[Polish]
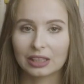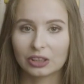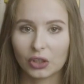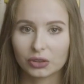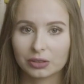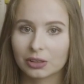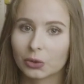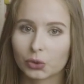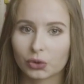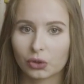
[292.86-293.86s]
J
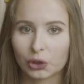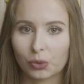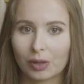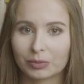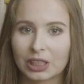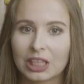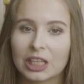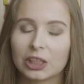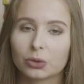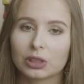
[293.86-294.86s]
już skończyłam.
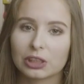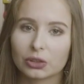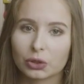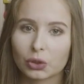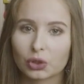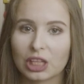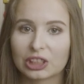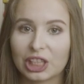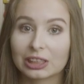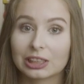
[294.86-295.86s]
I tutaj jest to książka
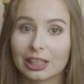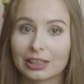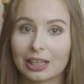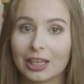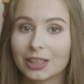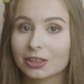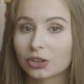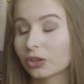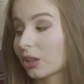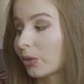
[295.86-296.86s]
Czarny jak ja,
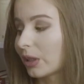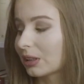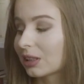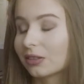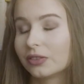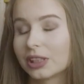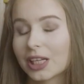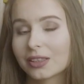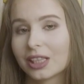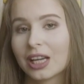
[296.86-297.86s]
Johna Howarda
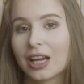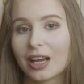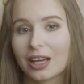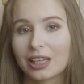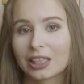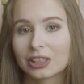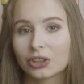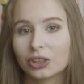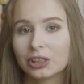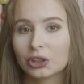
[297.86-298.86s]
Griffina. E,
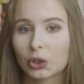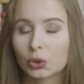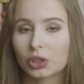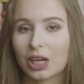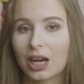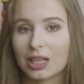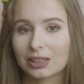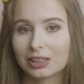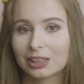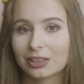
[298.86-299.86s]
czyli książka
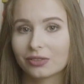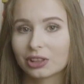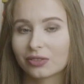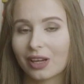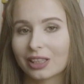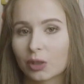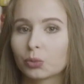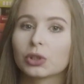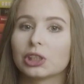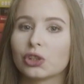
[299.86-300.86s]
z wyzwania Buki